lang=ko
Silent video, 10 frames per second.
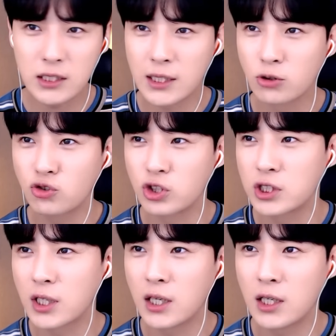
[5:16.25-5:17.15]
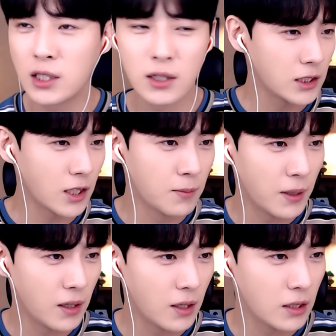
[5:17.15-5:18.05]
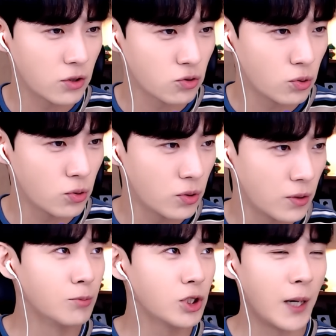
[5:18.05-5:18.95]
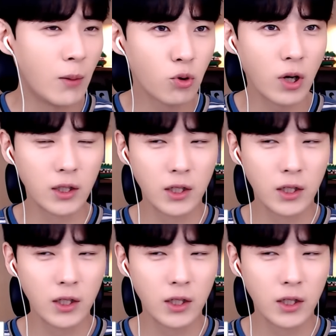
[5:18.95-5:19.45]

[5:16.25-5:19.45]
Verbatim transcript: 사진 나올 수도 있으니까 사진 가림판 띄고. 남친을 바보로